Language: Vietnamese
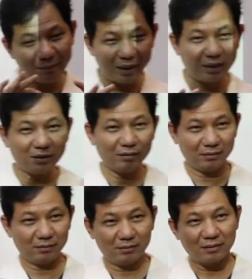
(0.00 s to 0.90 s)
miếng
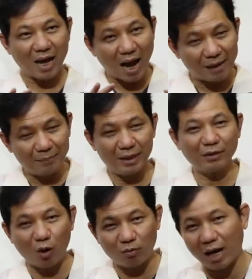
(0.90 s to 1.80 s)
hai
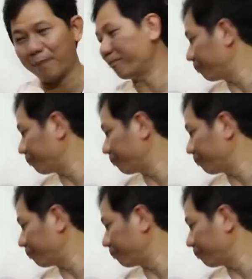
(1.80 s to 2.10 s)
miếng độn cầm